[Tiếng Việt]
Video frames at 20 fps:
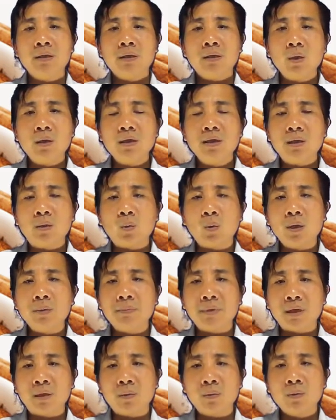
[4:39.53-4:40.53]
Uống nước quế
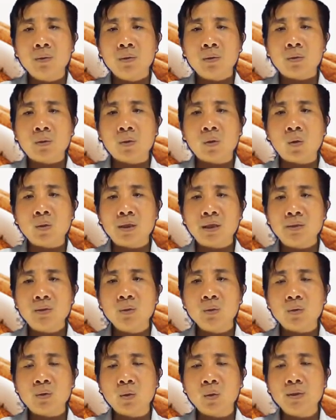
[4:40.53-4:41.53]
mật ong có tác
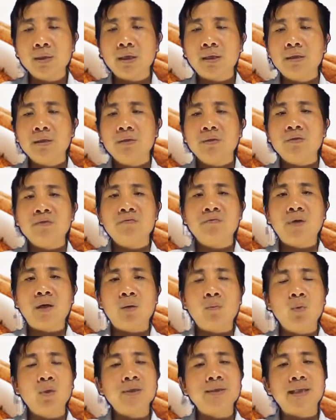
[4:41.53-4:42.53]
dụng tốt nhất
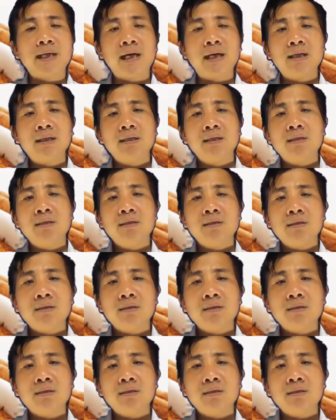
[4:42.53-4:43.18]
vào buổi sáng